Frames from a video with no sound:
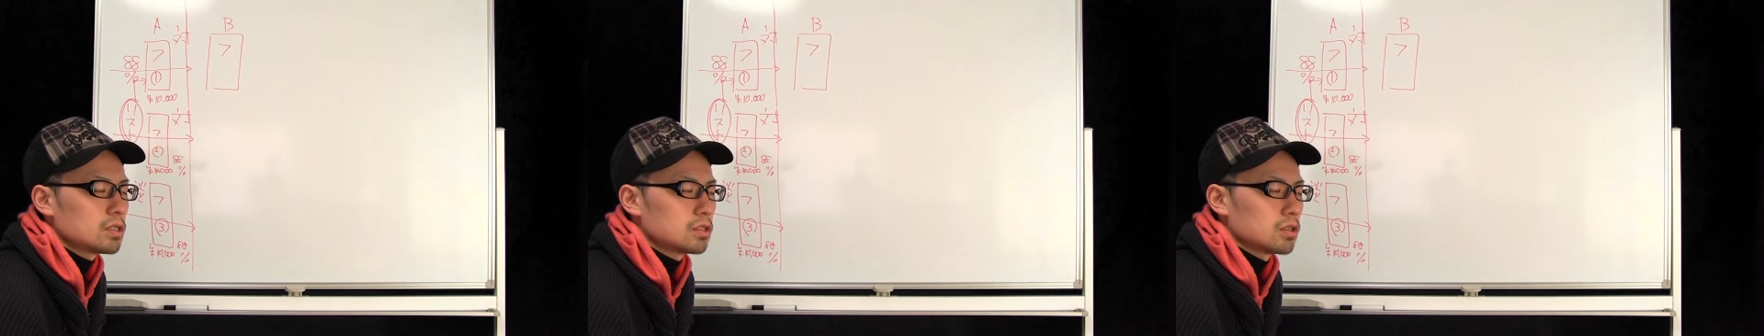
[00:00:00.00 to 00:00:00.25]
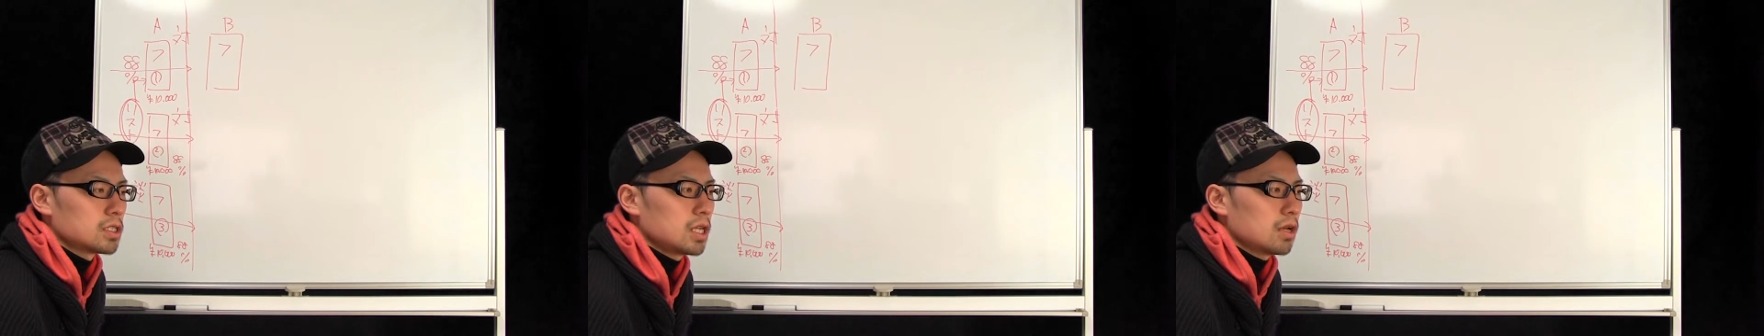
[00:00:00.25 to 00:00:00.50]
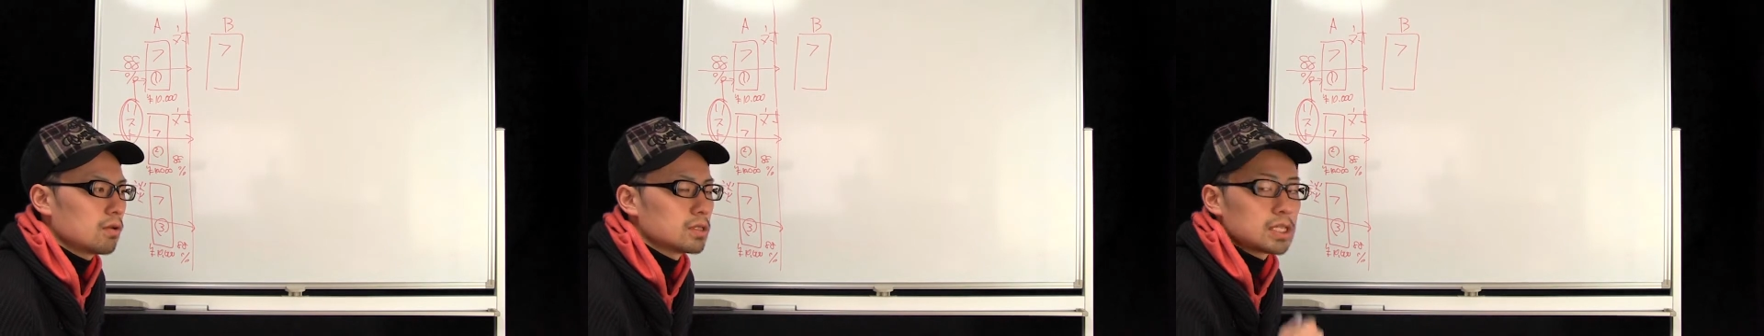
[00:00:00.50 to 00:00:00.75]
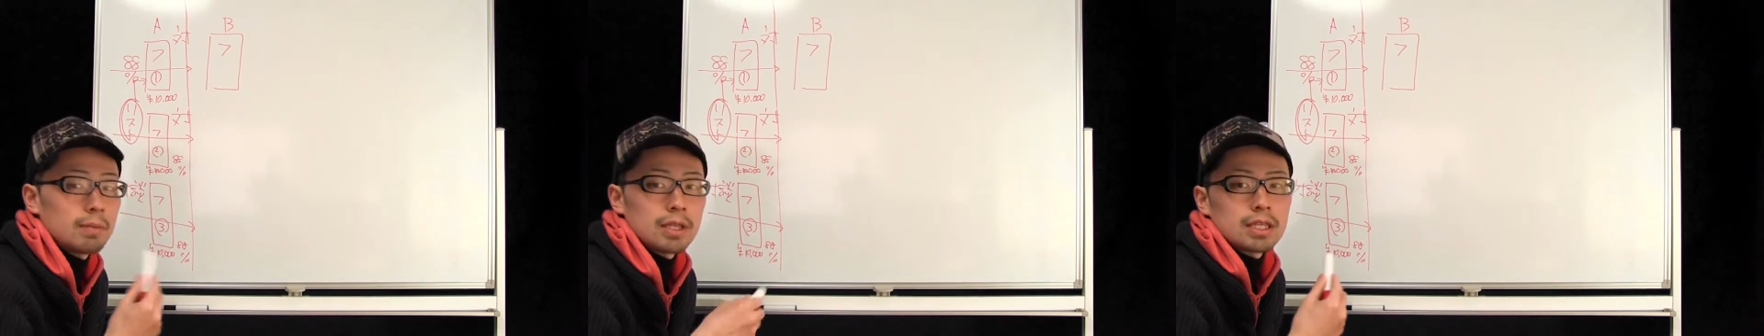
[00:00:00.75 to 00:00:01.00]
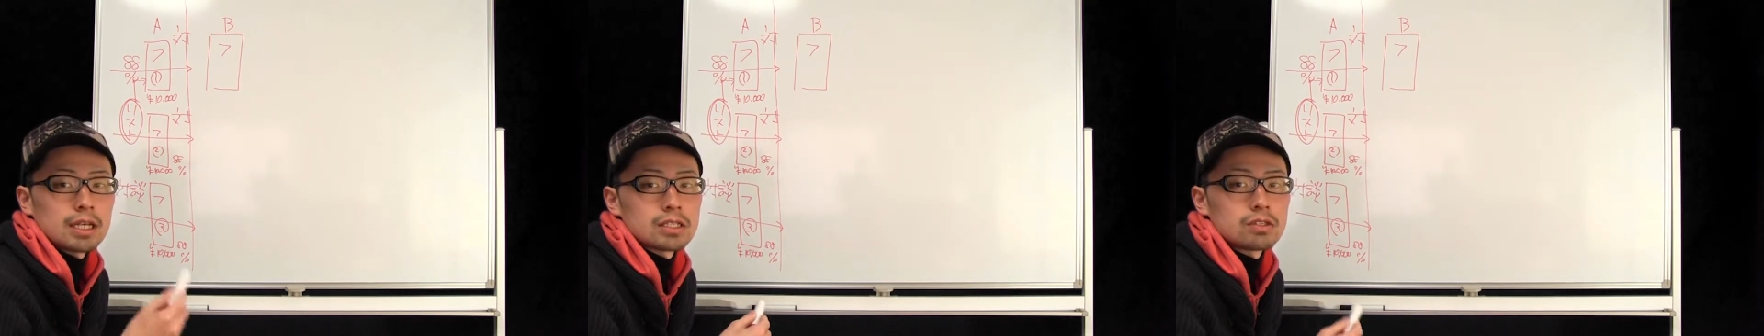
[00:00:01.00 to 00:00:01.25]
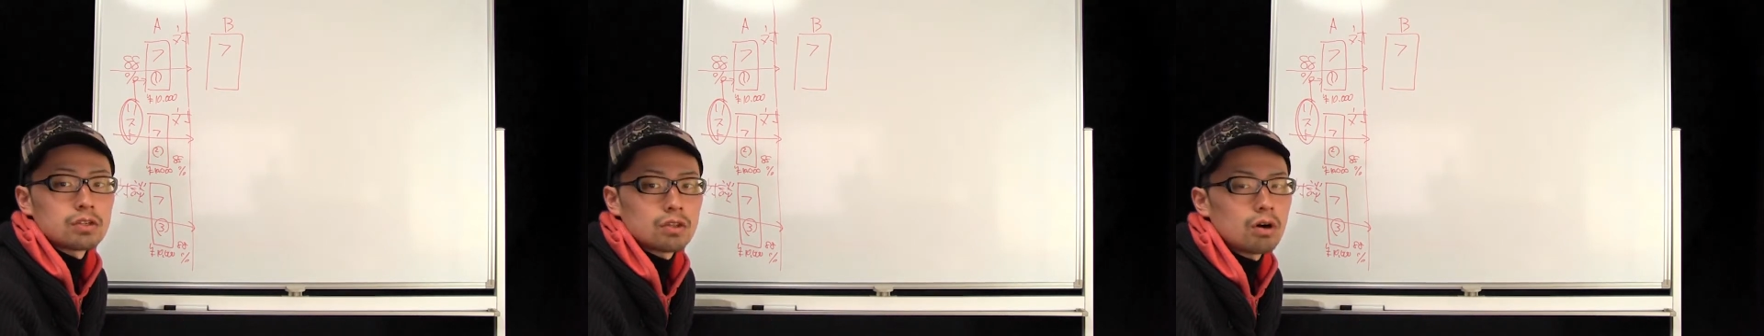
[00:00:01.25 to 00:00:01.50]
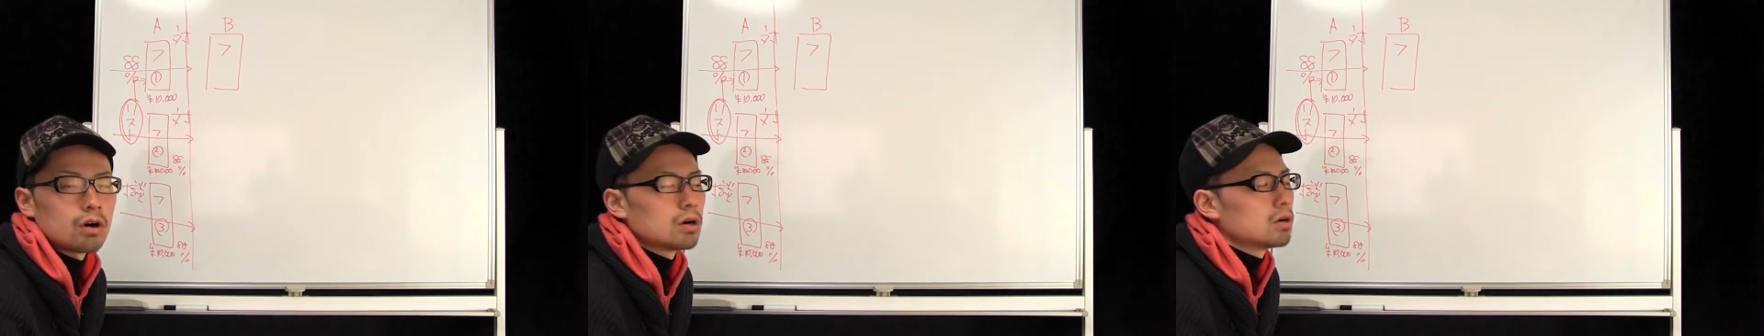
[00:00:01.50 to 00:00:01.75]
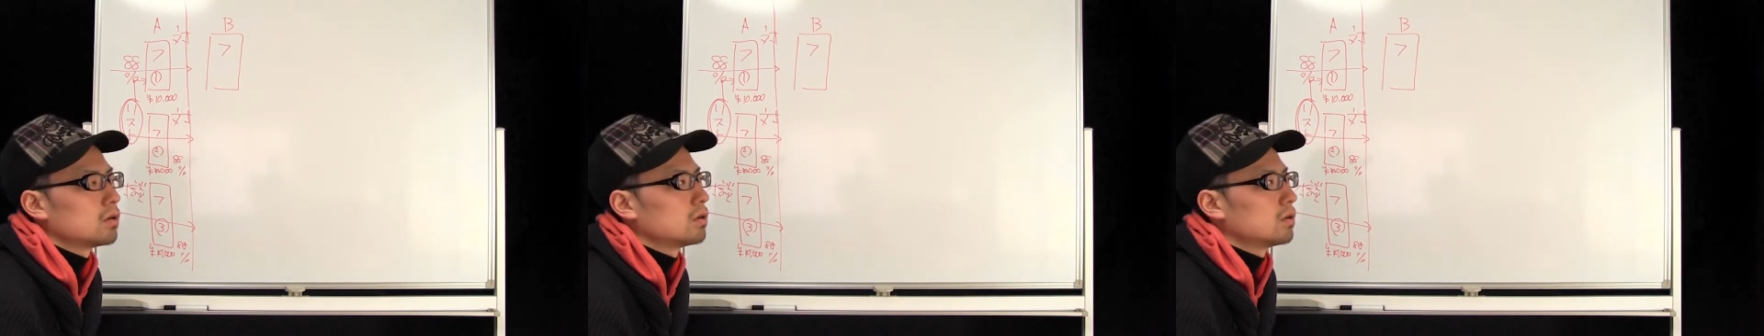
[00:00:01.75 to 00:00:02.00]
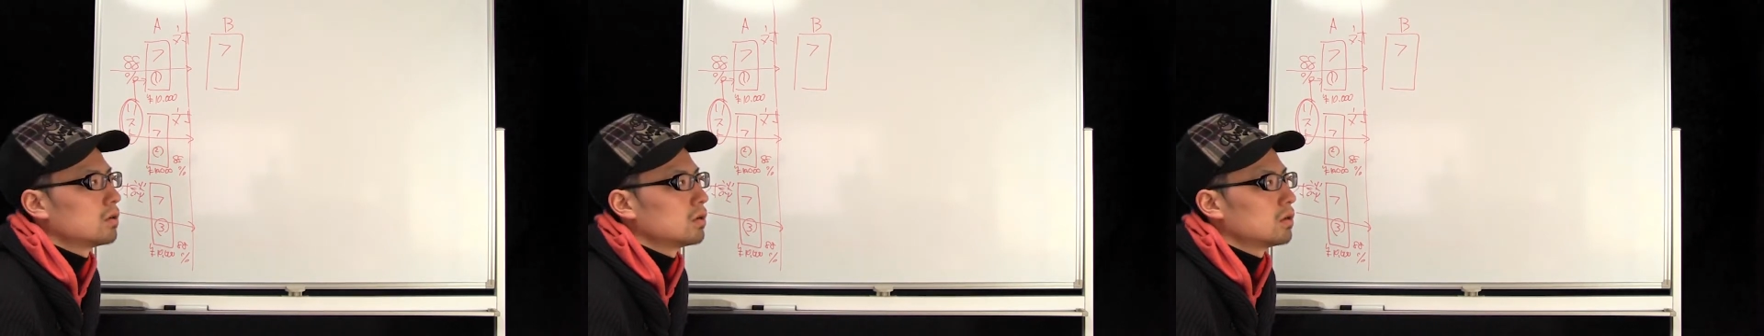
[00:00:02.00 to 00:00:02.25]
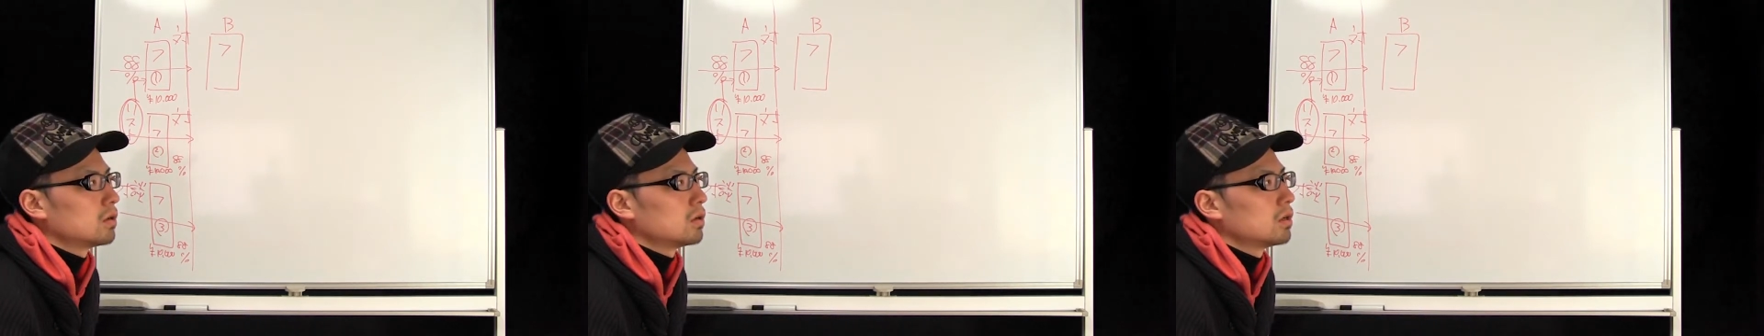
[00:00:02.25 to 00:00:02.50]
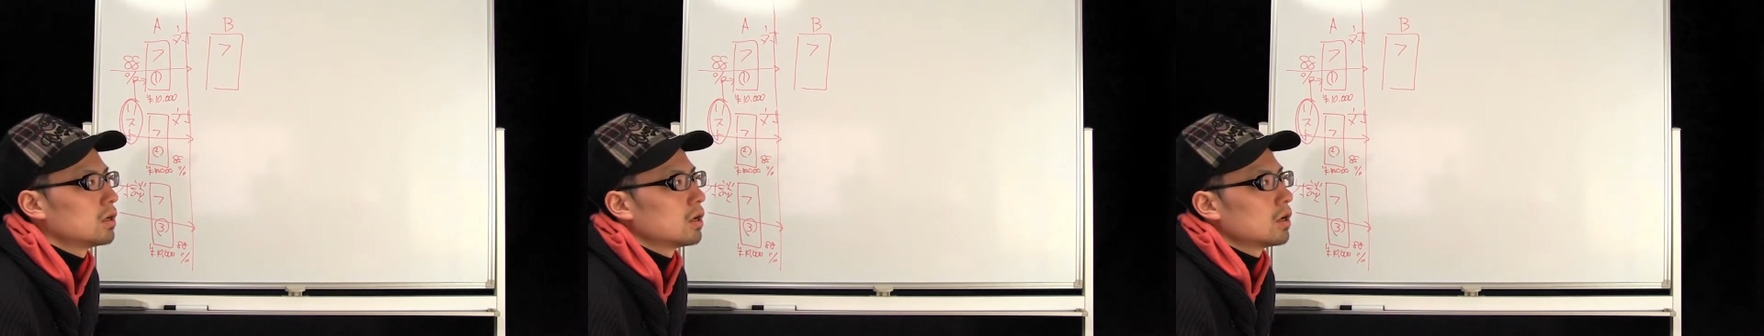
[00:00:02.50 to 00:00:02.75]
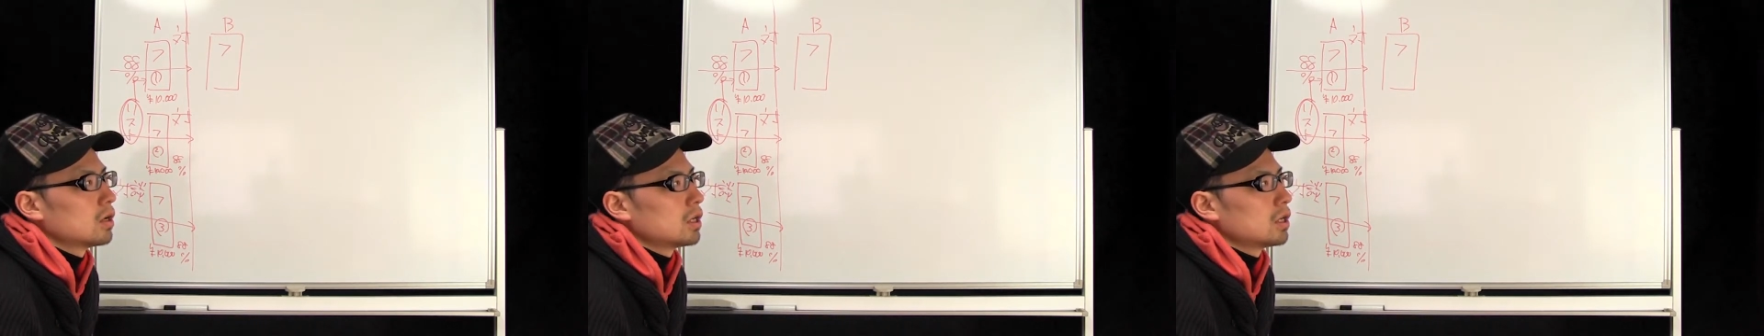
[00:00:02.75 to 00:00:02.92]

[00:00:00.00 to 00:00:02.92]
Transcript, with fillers: 講師として、こう喋ったりすると、